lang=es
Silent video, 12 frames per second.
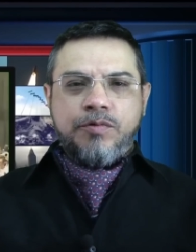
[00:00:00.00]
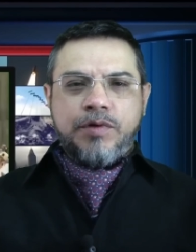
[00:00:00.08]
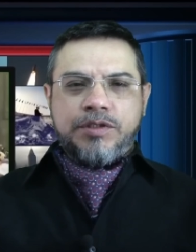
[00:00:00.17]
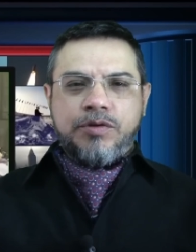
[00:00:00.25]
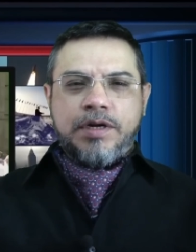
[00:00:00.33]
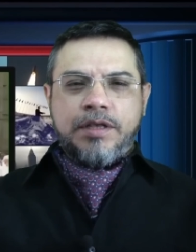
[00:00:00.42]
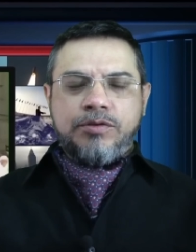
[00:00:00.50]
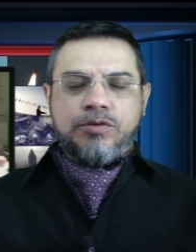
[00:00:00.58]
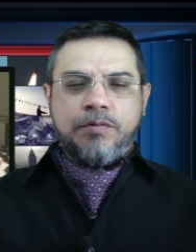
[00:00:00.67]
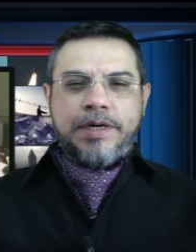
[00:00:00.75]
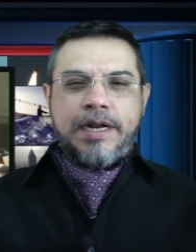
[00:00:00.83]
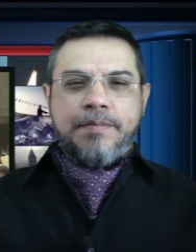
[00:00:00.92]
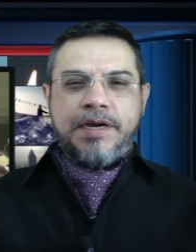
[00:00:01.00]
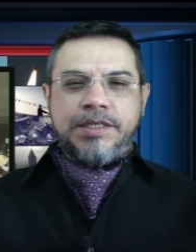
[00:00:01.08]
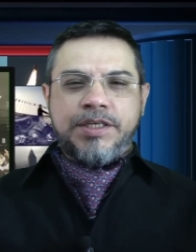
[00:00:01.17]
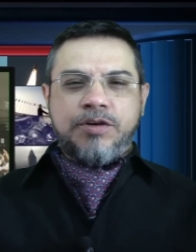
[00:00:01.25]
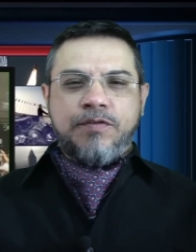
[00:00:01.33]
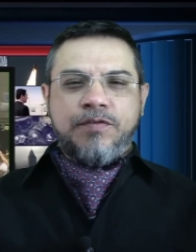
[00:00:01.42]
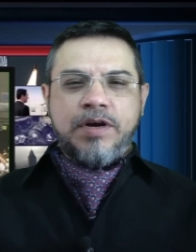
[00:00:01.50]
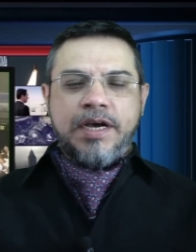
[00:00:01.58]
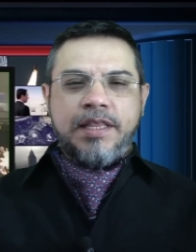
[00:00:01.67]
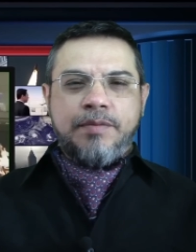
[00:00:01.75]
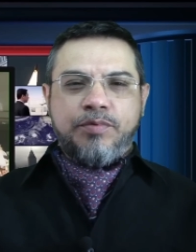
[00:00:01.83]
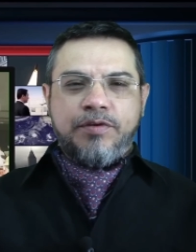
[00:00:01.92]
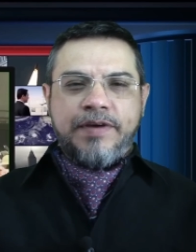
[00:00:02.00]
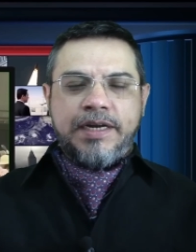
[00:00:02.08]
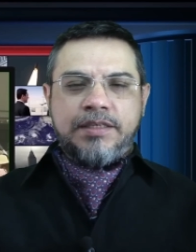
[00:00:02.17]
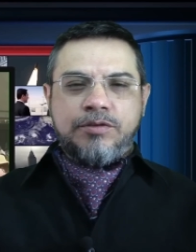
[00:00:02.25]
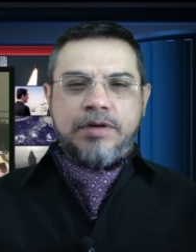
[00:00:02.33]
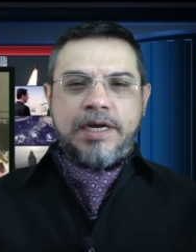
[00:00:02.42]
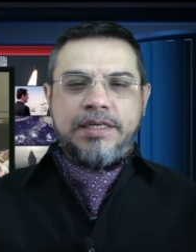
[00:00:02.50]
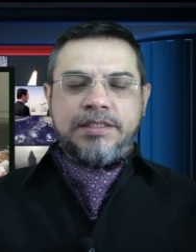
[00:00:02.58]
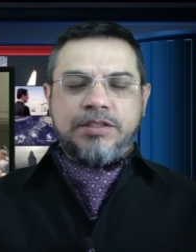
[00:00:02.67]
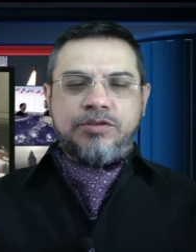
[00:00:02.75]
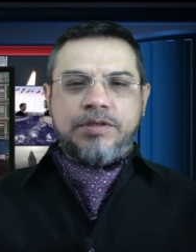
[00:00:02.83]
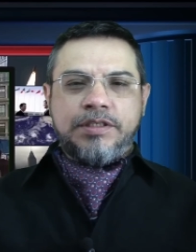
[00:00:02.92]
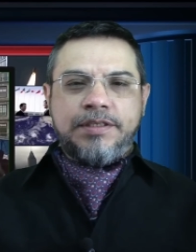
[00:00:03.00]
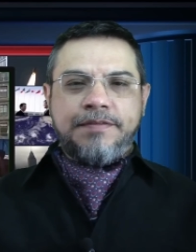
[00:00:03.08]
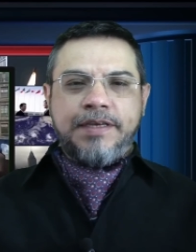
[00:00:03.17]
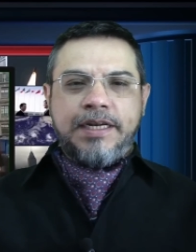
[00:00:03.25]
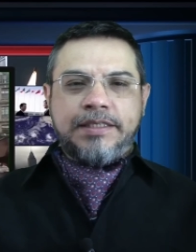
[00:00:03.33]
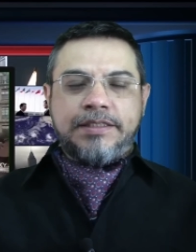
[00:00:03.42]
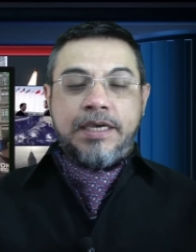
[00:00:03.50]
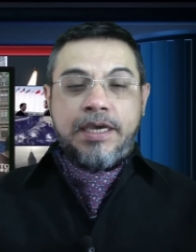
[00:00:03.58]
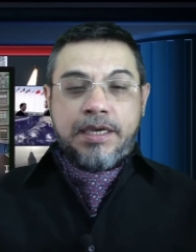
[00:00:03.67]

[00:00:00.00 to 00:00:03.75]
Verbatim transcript: cuestionado sobre la marcha convocada por varias organizaciones civiles